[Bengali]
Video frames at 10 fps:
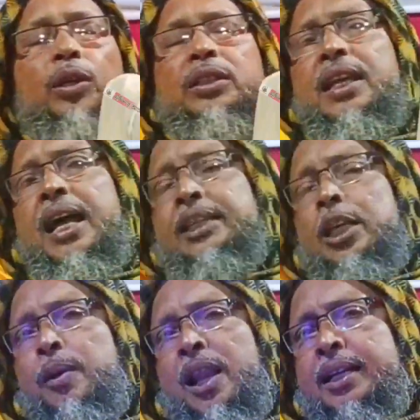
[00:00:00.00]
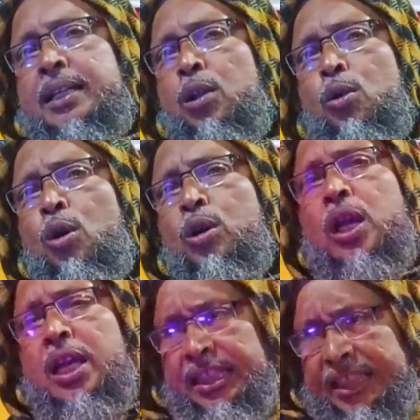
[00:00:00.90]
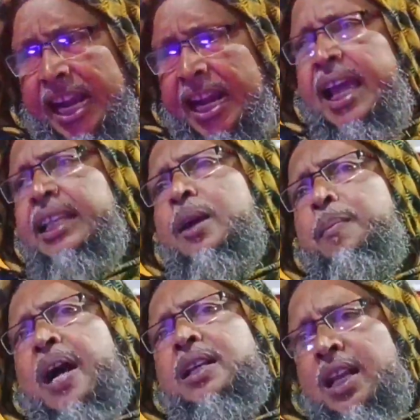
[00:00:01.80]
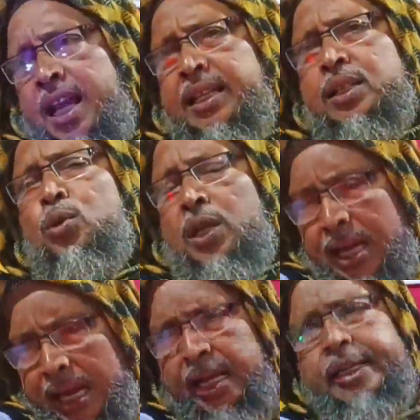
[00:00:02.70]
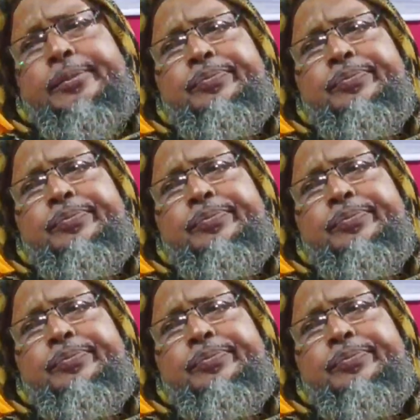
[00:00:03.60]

বলতে রাতের বেলা একটা লোক দেড়ে হেতে বাঁশ লেগেছে উঠে খা